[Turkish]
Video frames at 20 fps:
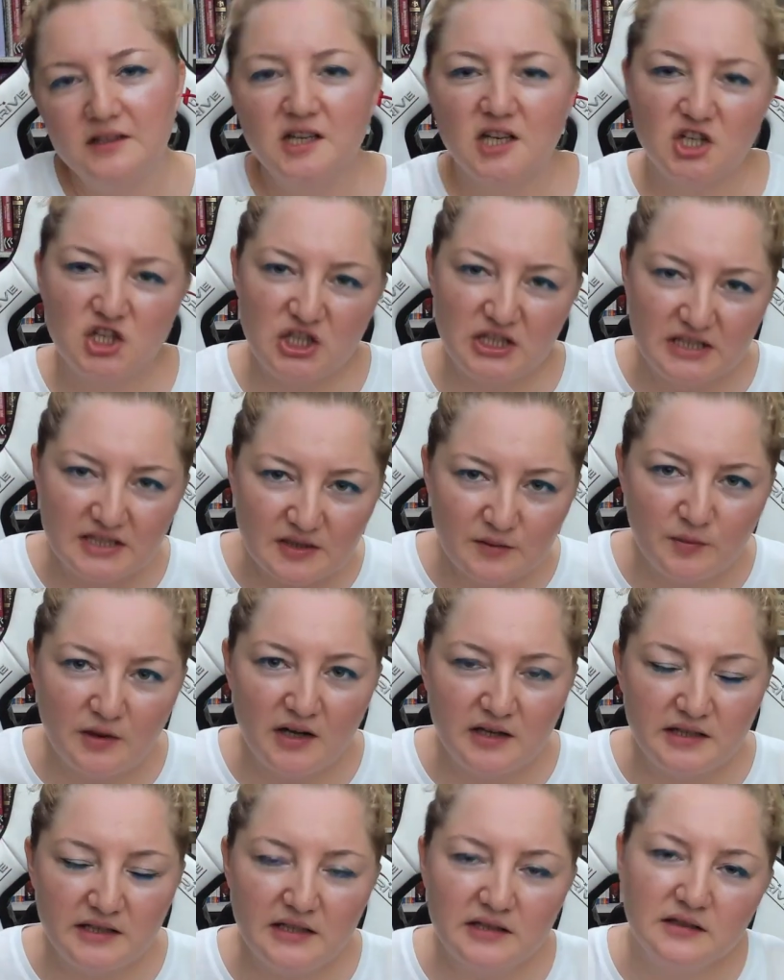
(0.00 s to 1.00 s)
yaş
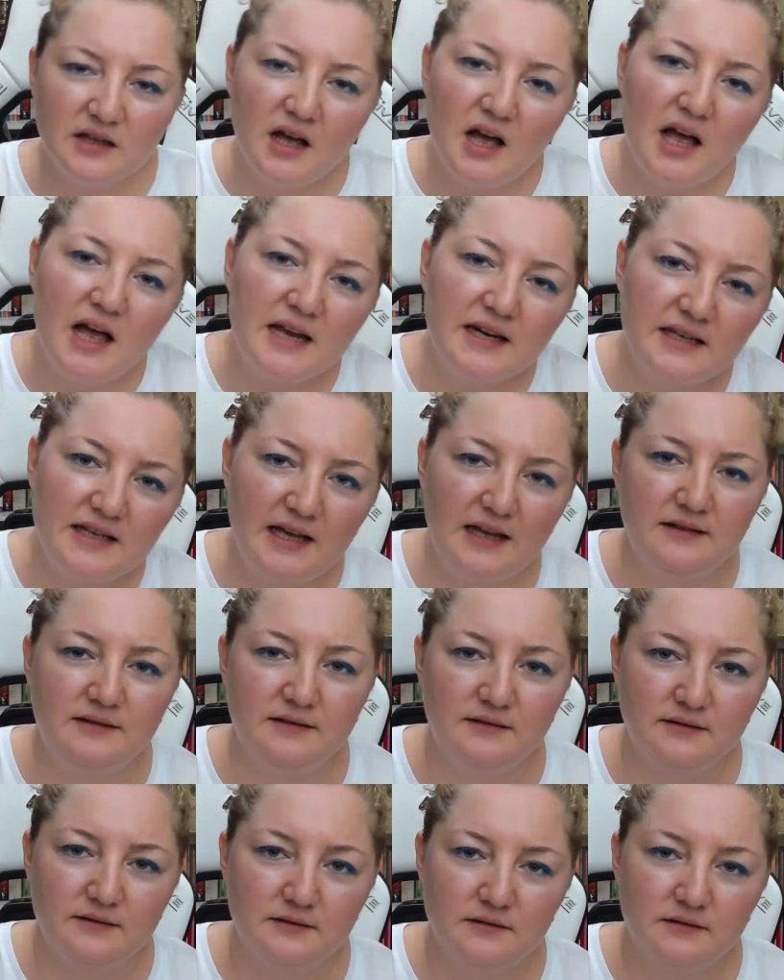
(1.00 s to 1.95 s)
itibariyle daha erken